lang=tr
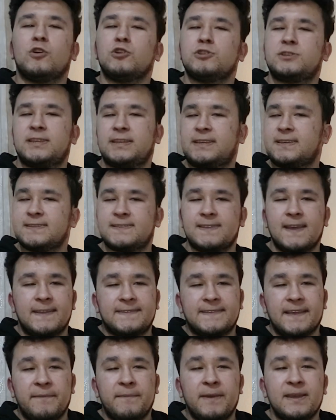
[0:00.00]
Watch 8
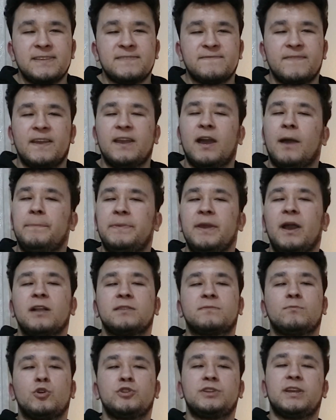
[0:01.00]
DT veya bir
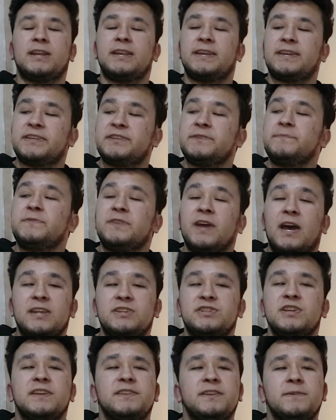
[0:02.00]
alt modeline gidip
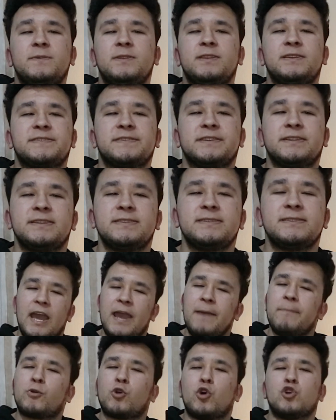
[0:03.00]
tercih edebilirsiniz.
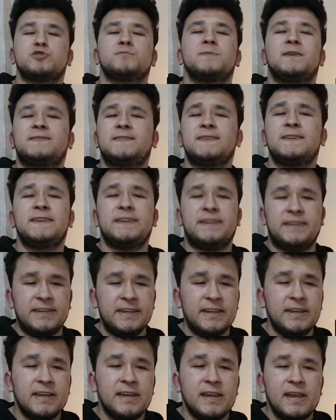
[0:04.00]
Hem kozmetiği
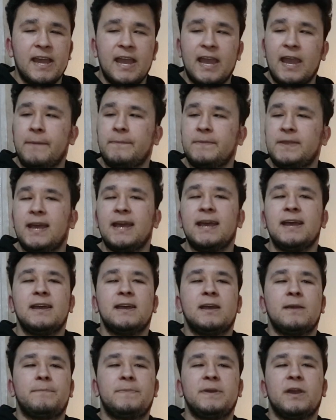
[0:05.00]
iyi hem de
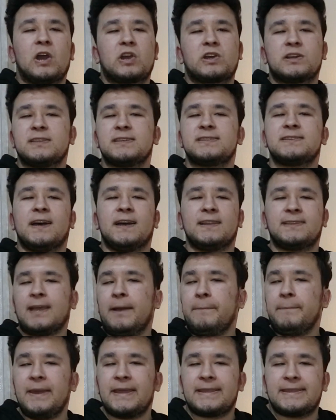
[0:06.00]
bir akıllı
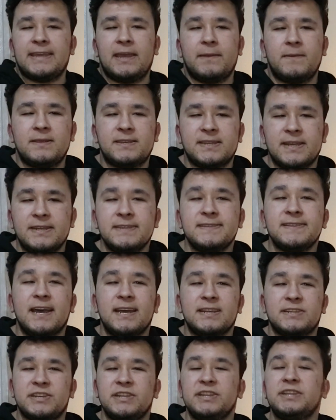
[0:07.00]
saatten bekleyebileceğiniz
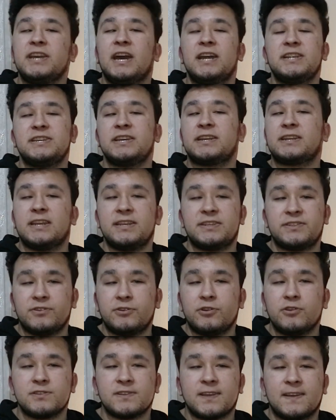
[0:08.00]
her şeyi
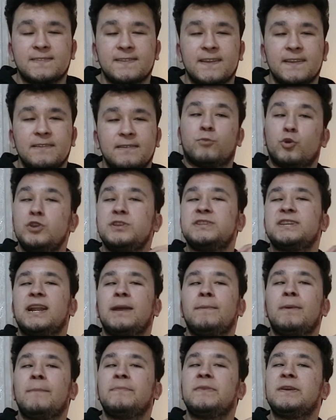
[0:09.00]
gerçekleştiriyor zaten. Bu
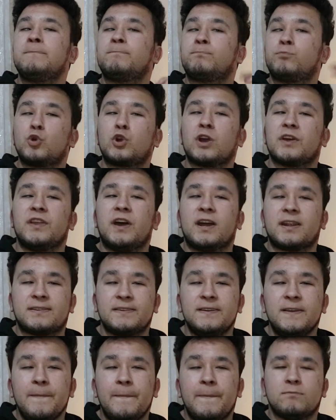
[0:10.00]
incelememde bu
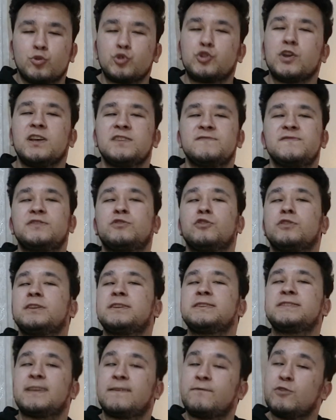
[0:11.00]
kadardı. Bu tarz
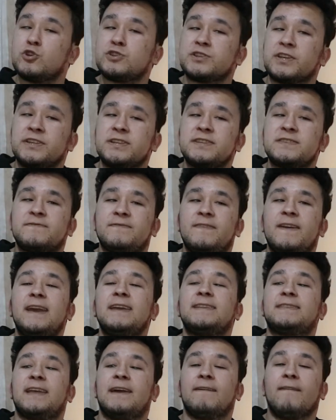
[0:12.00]
videoları seviyorsanız
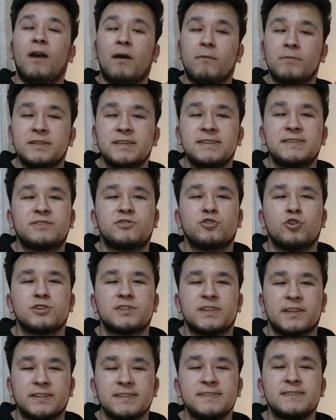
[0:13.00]
ve devamını
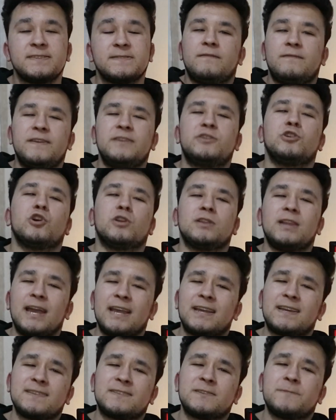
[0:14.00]
istiyorsanız video
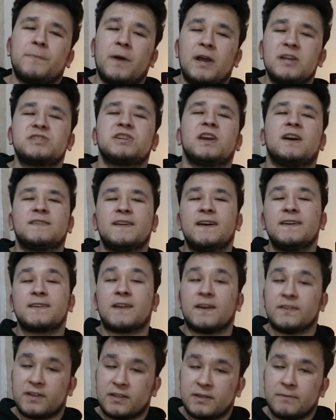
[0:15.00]
like atıp aşağıdan
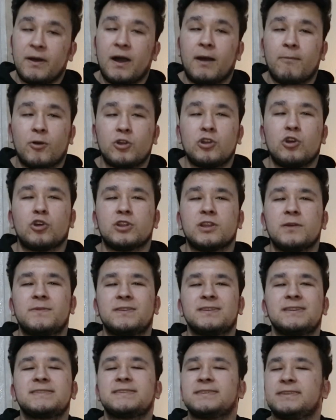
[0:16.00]
kanalıma abone
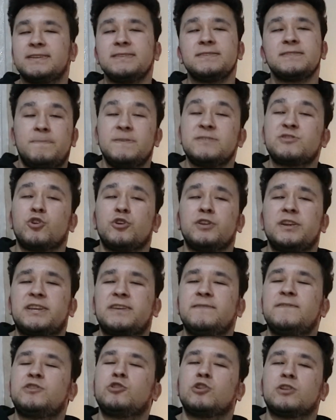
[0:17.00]
olabilirsiniz. Bir
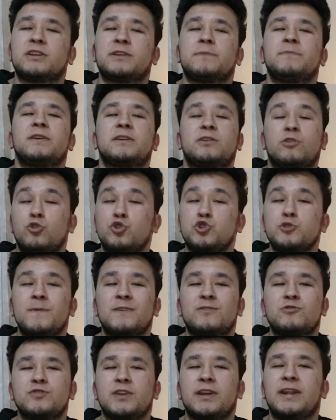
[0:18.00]
sonraki videolarımda
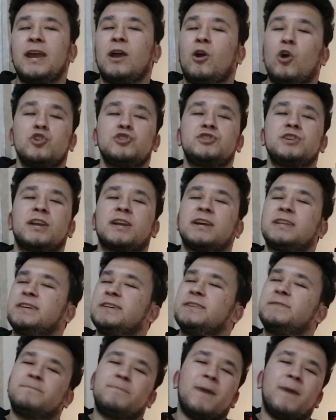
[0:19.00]
görüşmek üzere. Hoşçakalın.